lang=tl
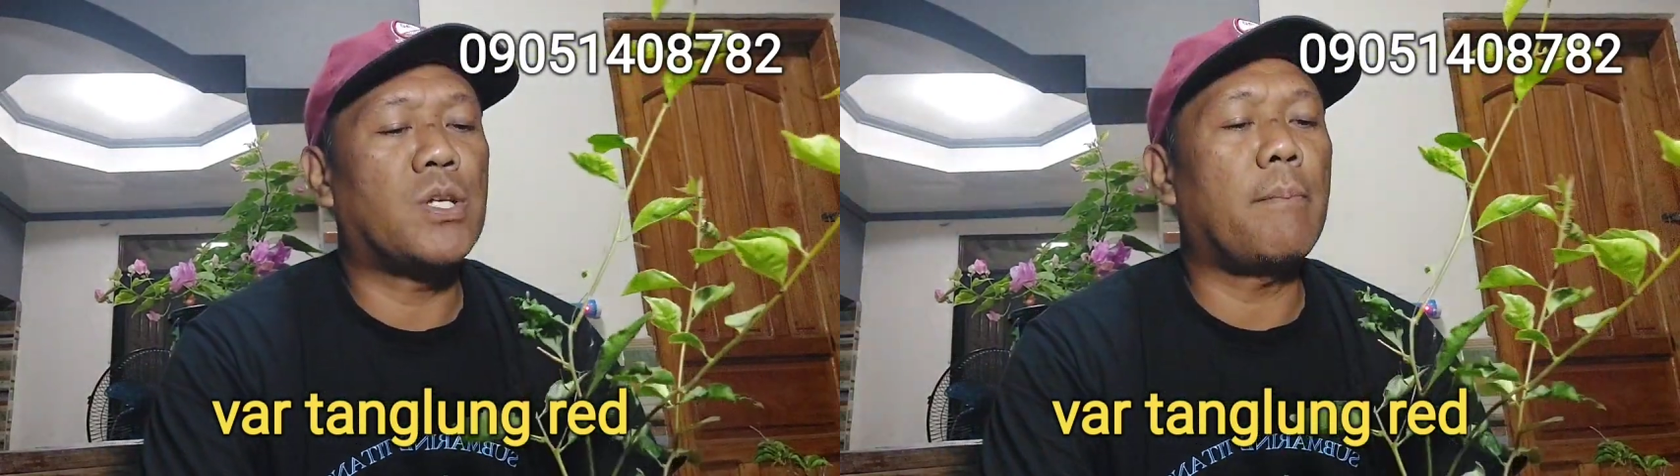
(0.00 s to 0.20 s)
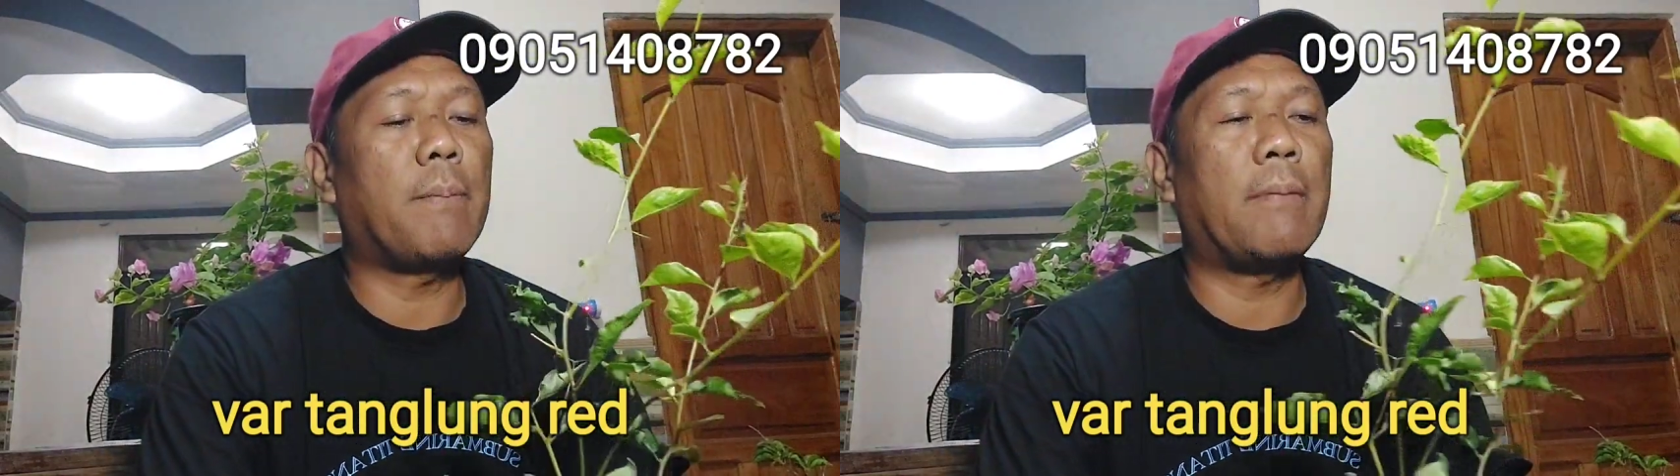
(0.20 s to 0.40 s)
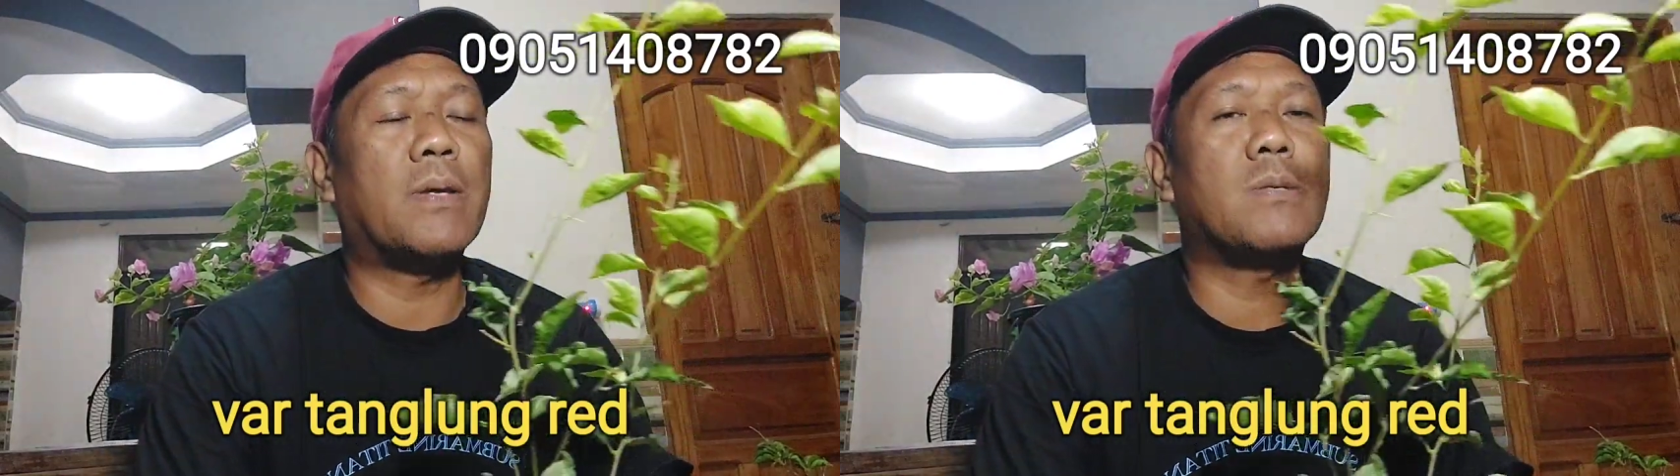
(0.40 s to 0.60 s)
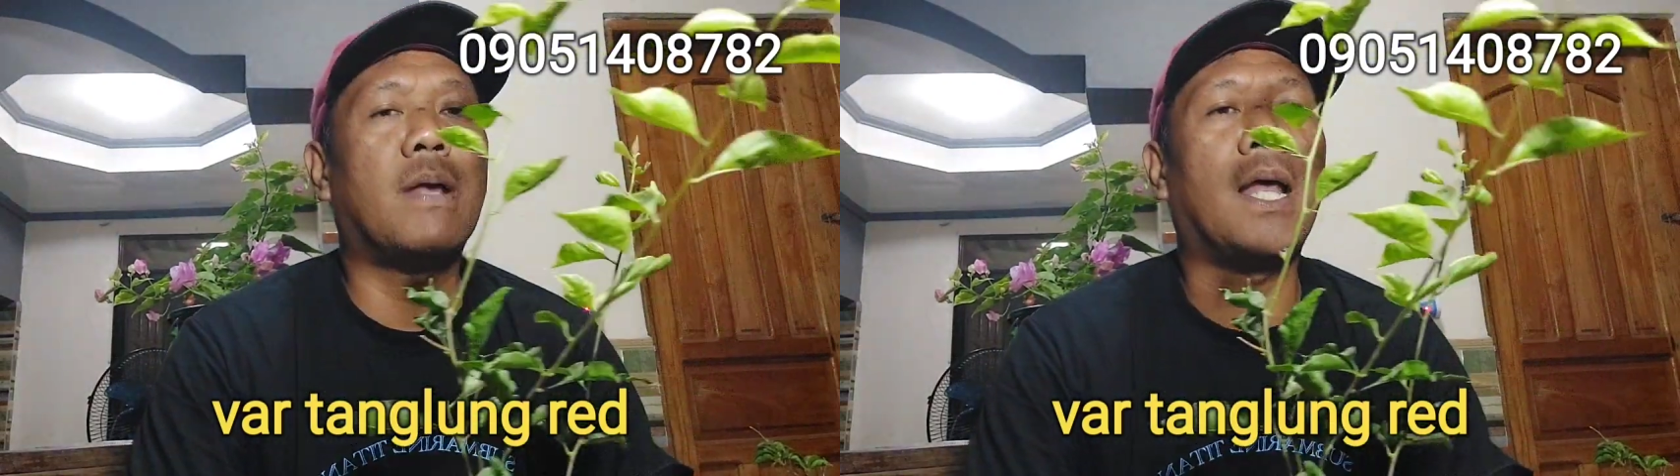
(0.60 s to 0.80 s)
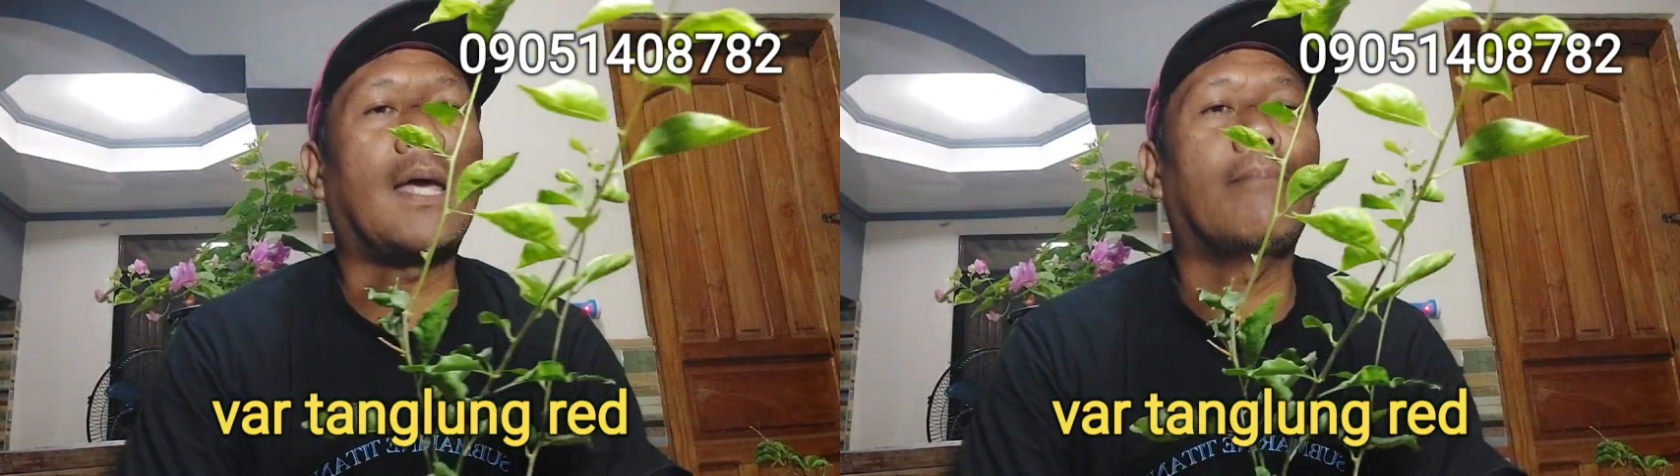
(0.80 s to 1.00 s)
Siyempre, mas
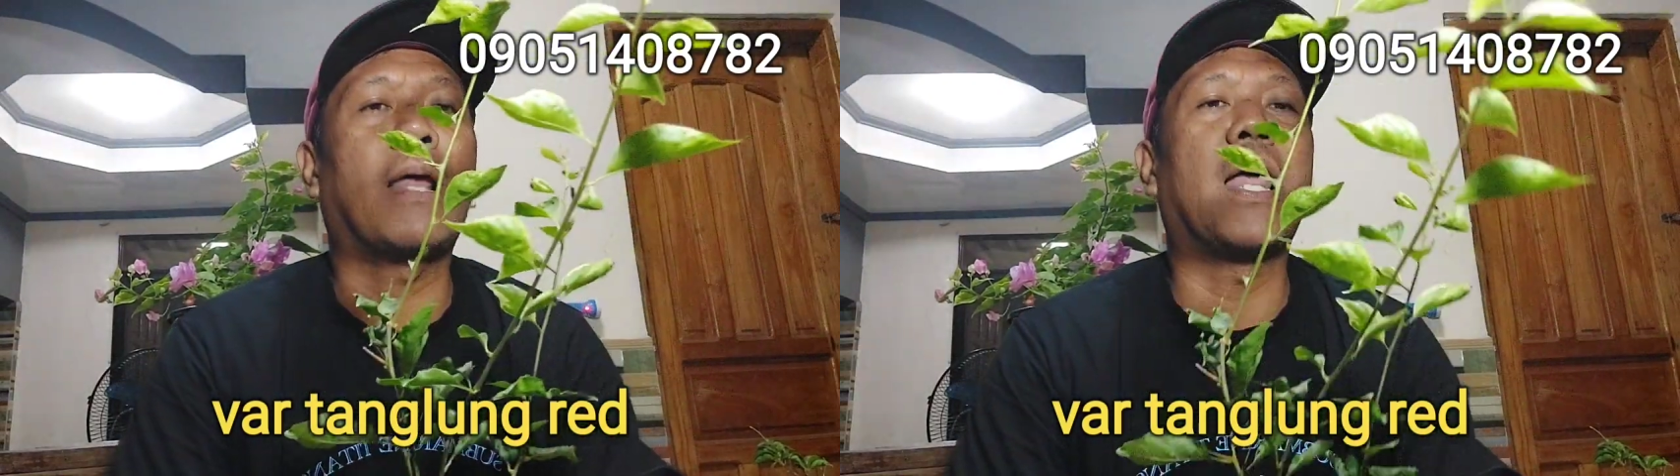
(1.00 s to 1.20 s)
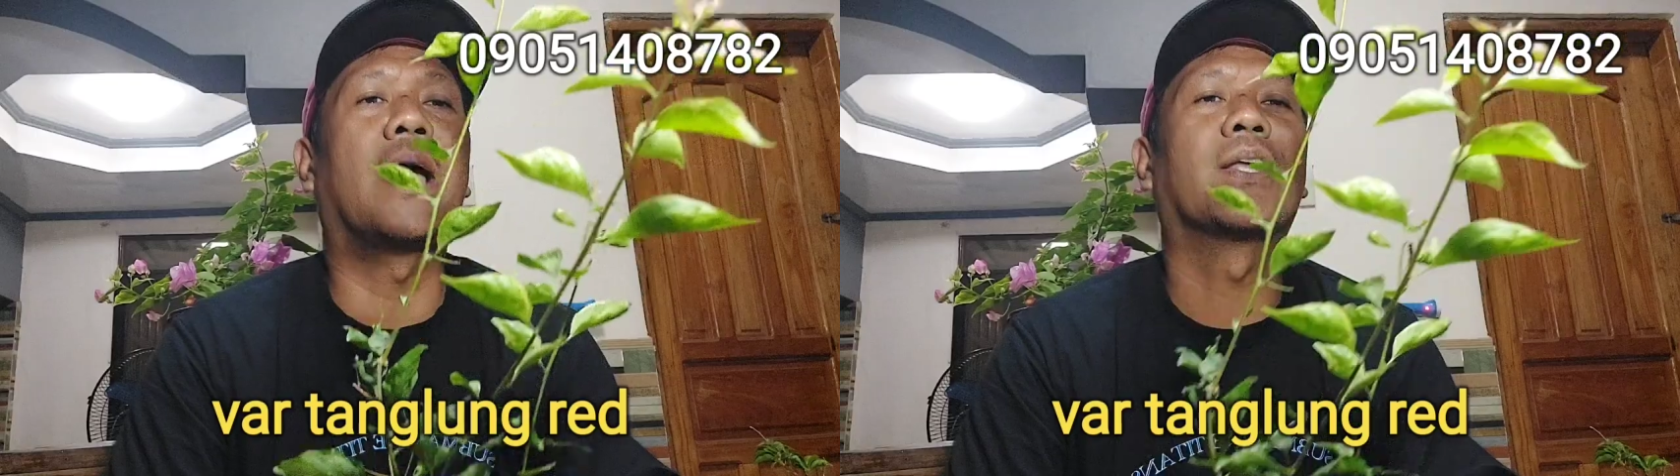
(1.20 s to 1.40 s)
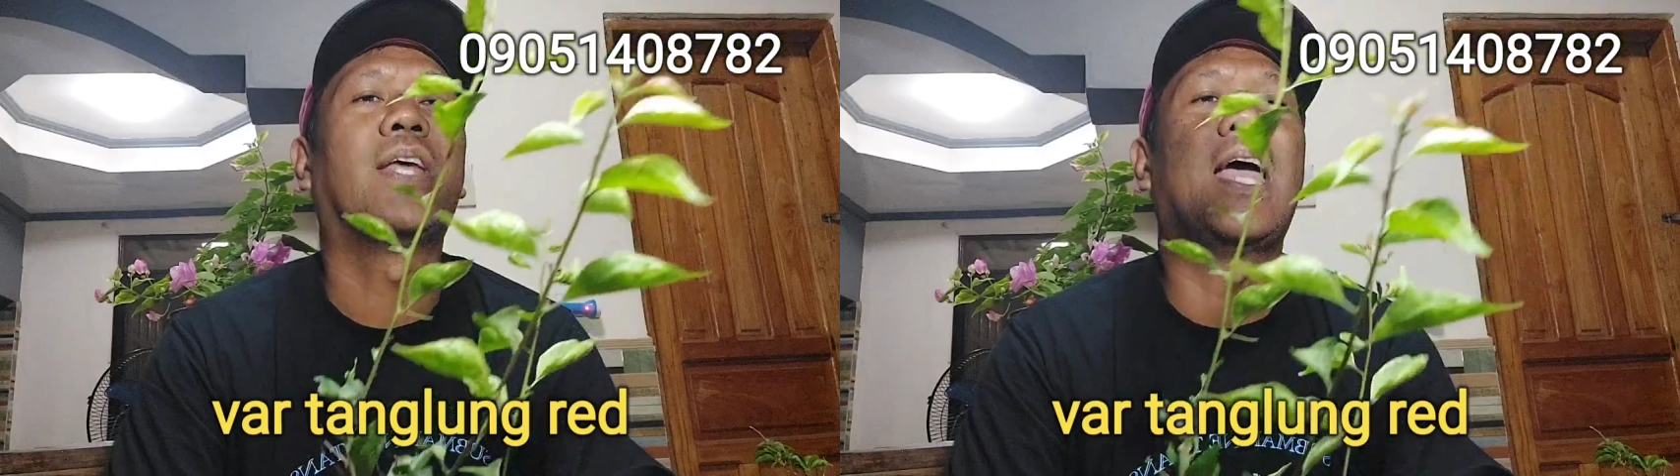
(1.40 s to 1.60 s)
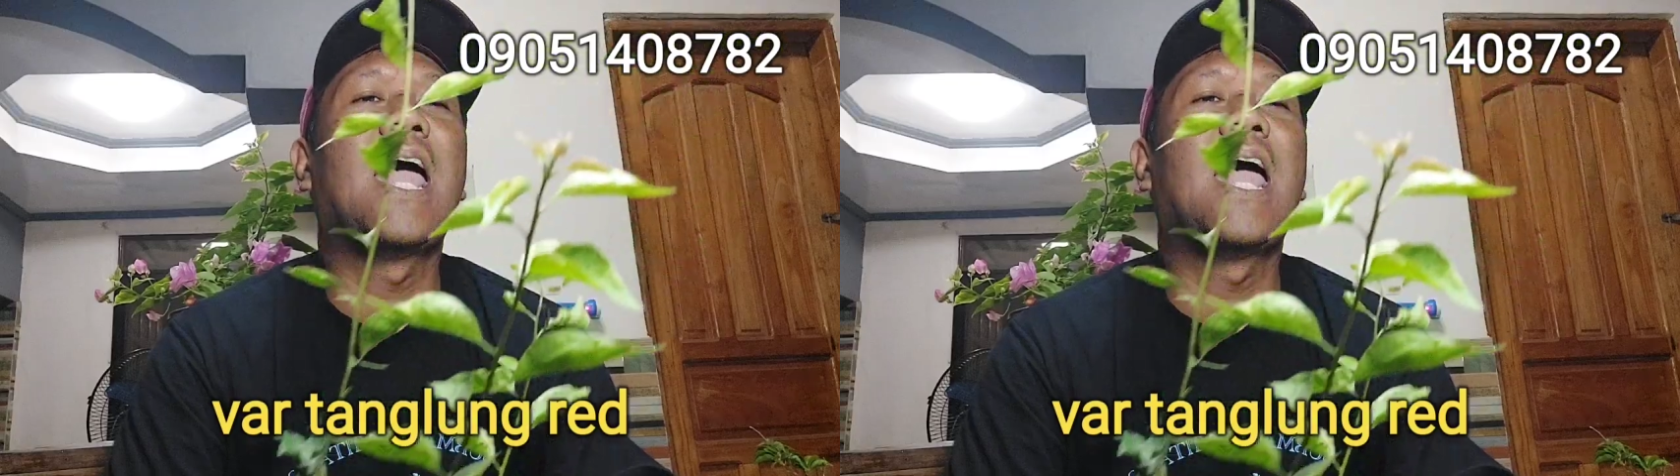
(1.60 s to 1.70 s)
malaki malaki.